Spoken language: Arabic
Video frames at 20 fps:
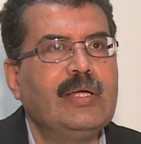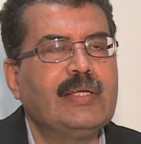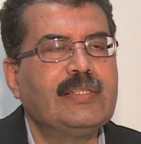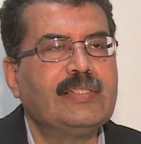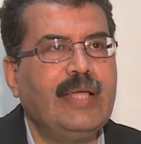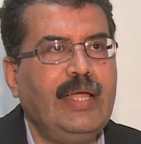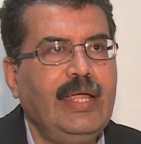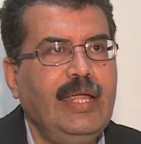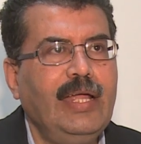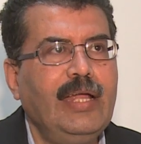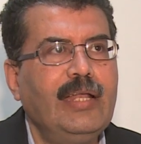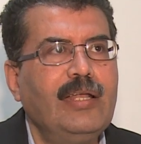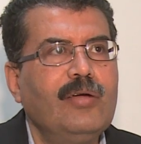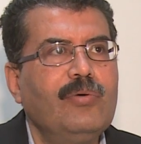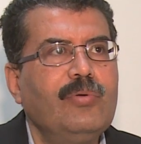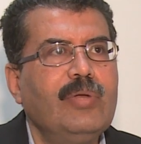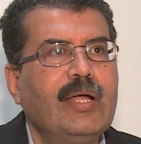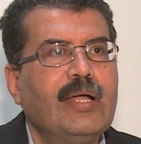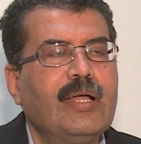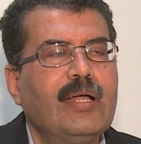صحيح أن
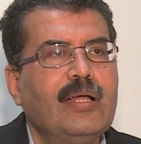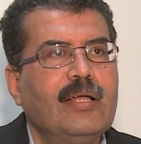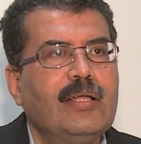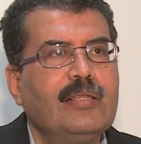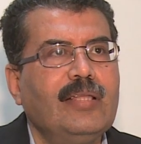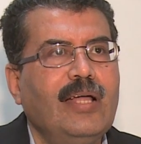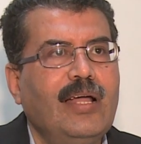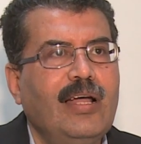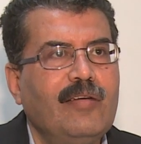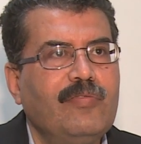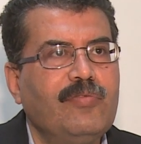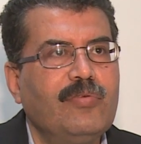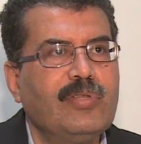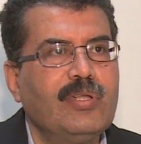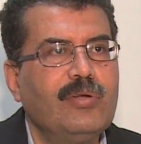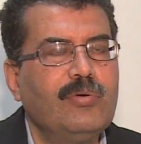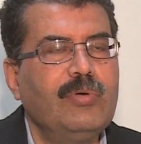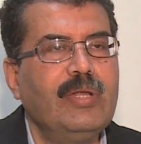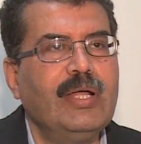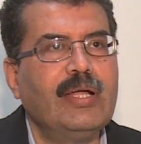هناك
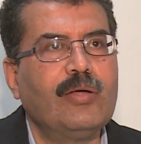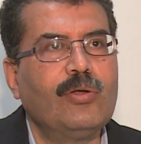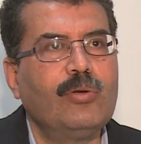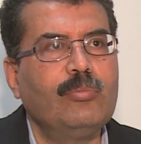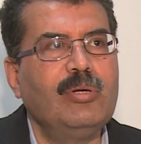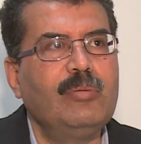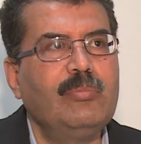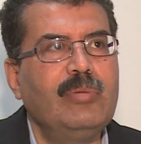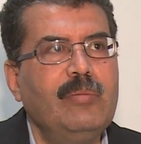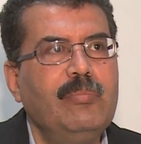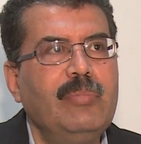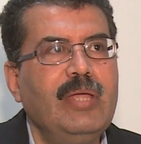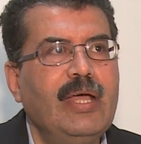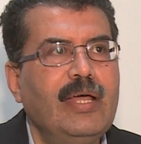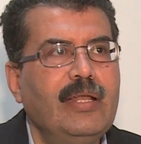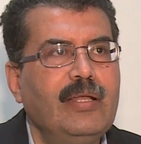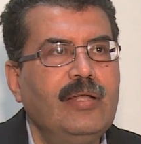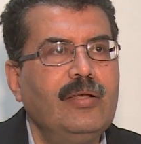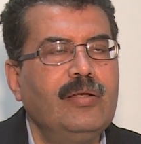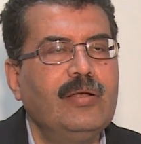تحفظا هناك ربما
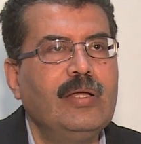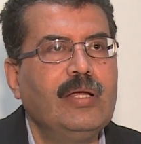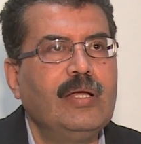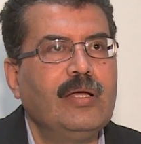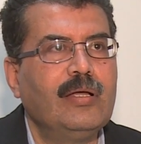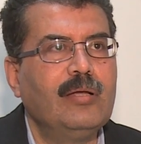مهنا